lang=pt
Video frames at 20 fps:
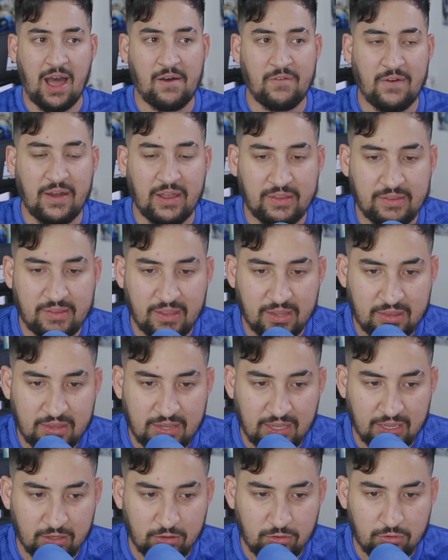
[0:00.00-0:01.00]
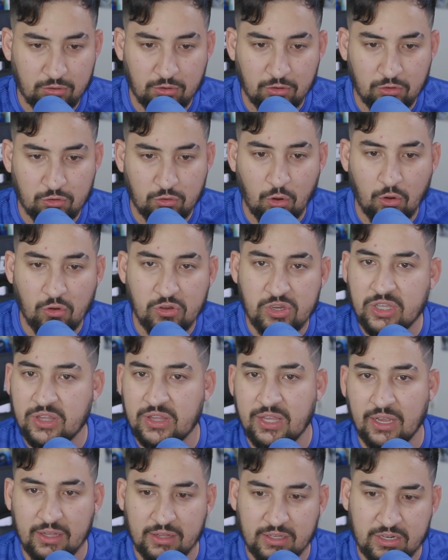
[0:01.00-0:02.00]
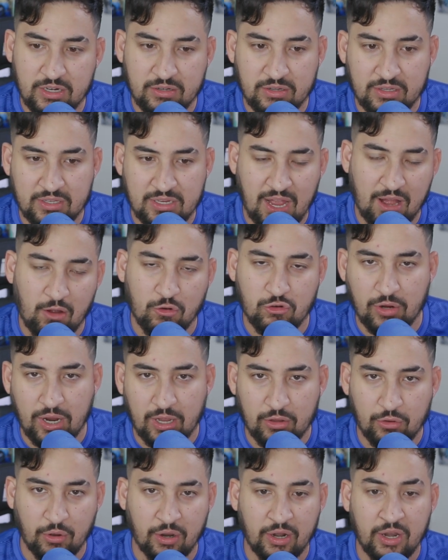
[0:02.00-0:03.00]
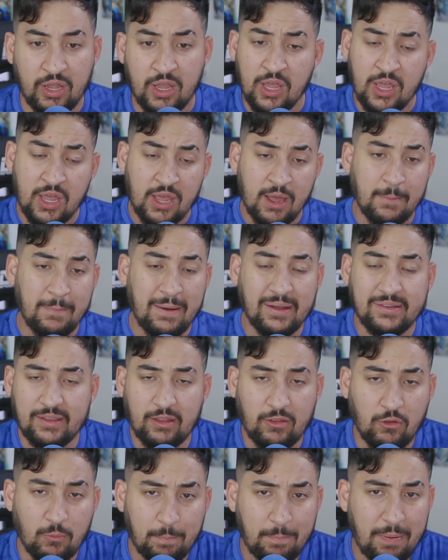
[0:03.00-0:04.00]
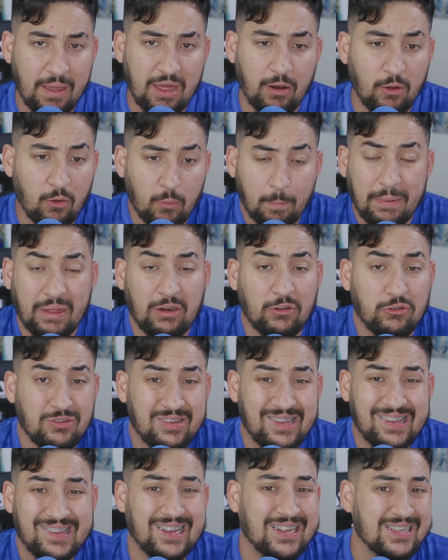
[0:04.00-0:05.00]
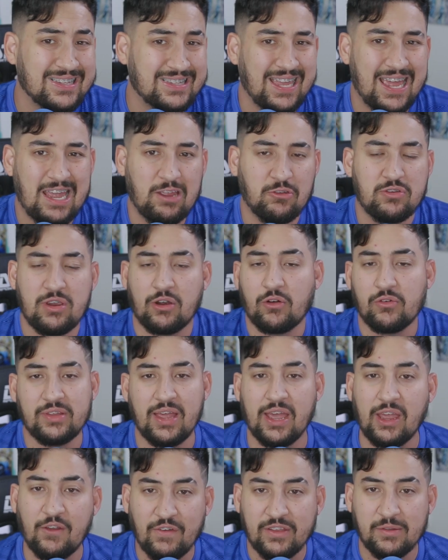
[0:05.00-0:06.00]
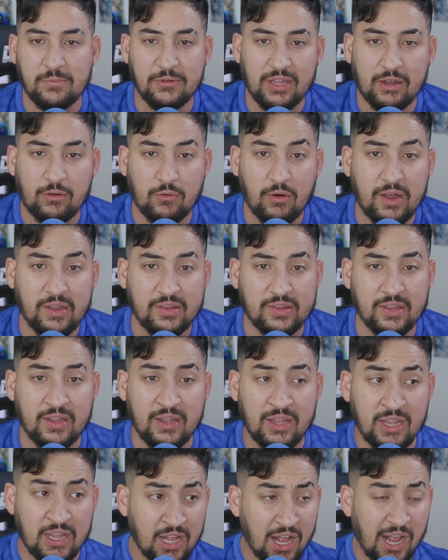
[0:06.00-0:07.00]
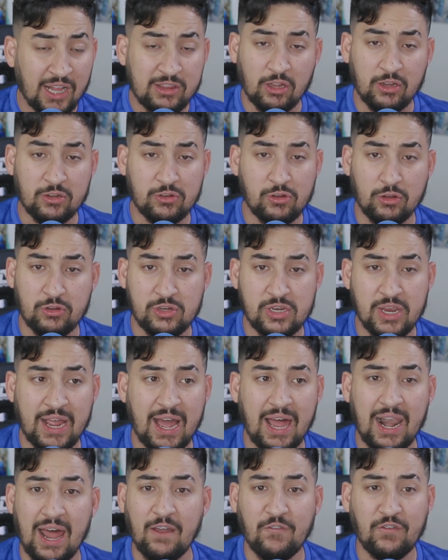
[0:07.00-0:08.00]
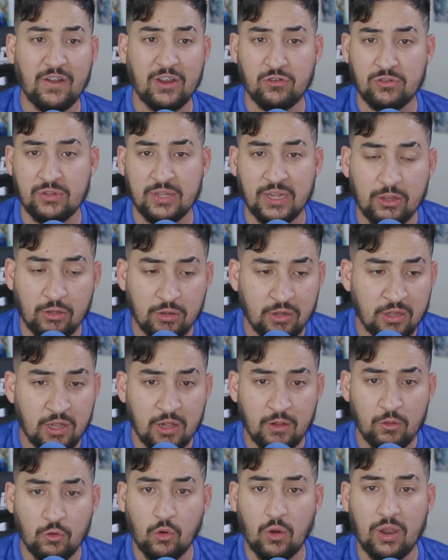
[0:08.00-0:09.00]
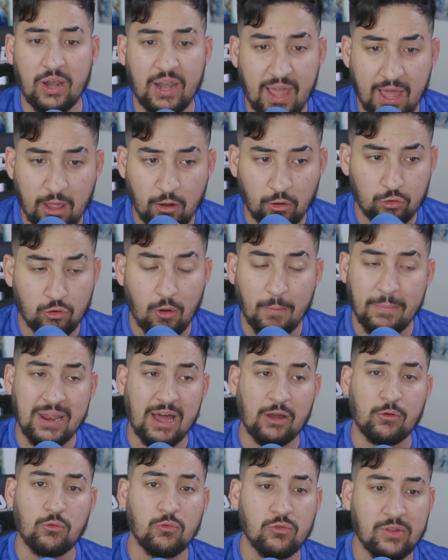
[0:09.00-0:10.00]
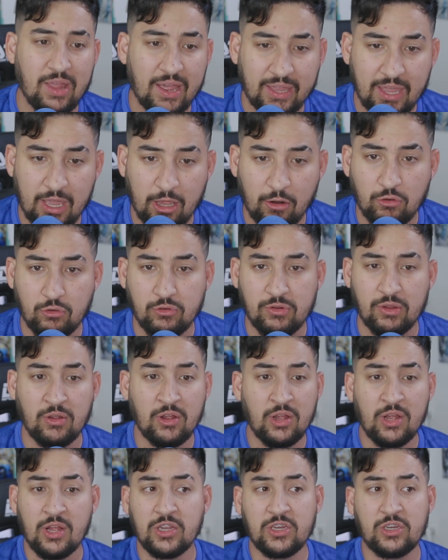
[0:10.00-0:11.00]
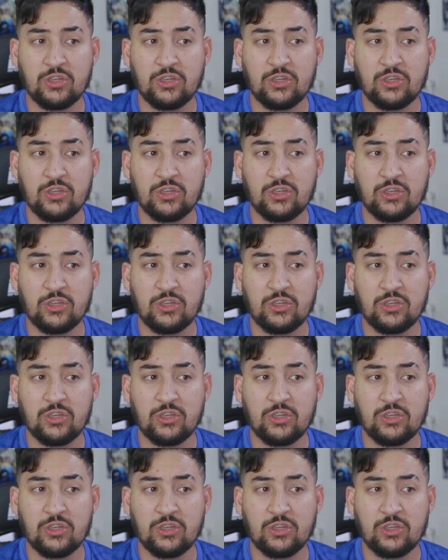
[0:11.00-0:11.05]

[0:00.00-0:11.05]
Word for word: Ah, vai ser tantos gols de, tanto, de tal jogador. Mas eh, no, pelo, pelo dos escanteios, tu já consegue fazer muita coisa. Então é só chegar lá e ficar chutando no goleiro, ou tu combinar com um zagueiro de,